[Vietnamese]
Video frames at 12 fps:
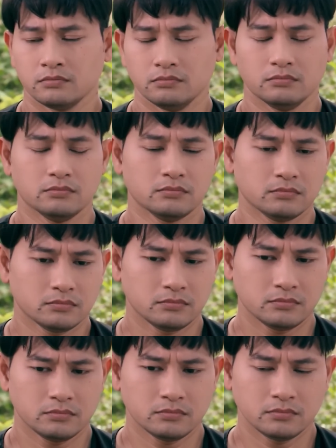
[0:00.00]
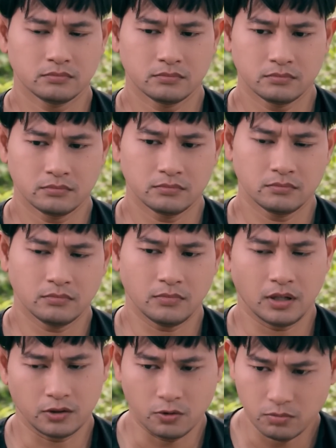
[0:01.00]
ừ.
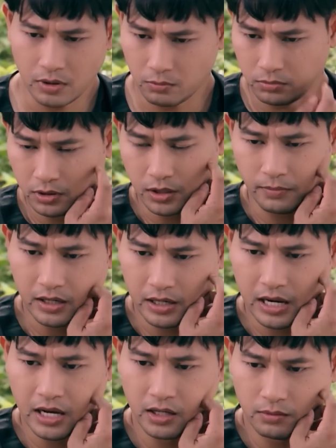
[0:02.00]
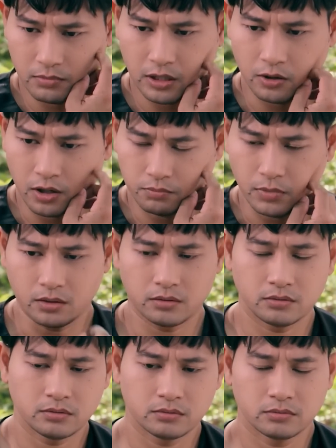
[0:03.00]
anh cũng mong là bác gái mau hết bệnh